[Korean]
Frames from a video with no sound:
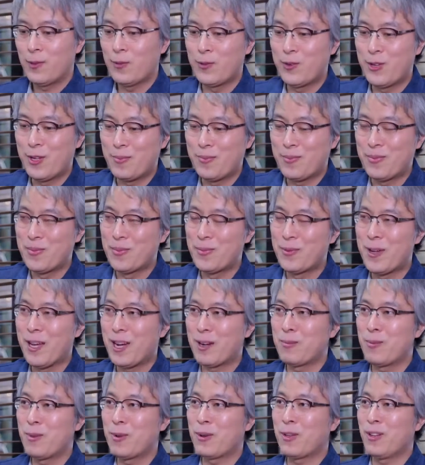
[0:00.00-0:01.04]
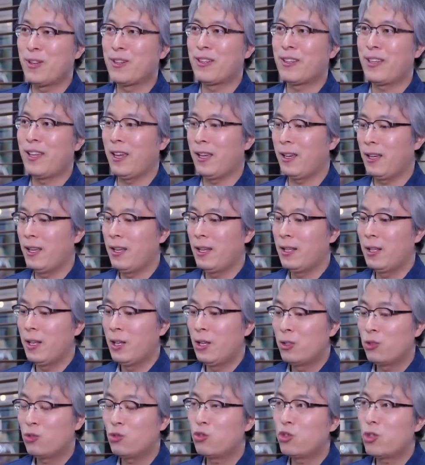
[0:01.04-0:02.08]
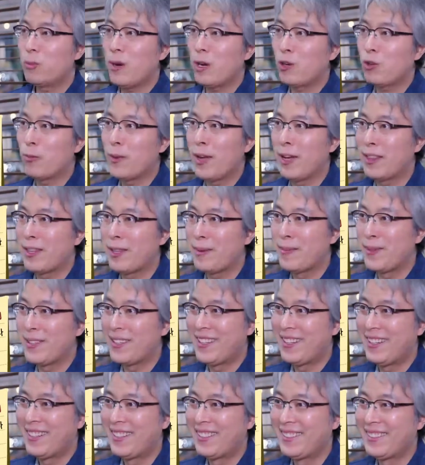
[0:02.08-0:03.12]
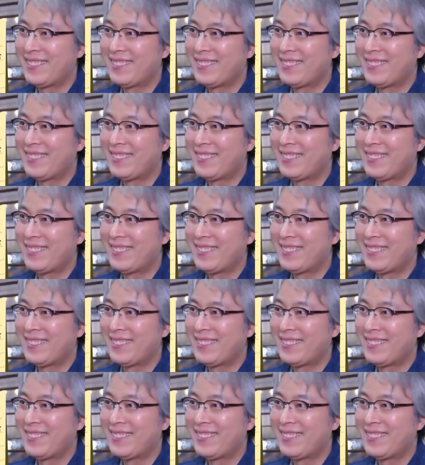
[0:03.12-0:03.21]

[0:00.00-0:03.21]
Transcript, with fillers: 우리 부모의 항목 10개 순서 바꾸면 안 됩니다.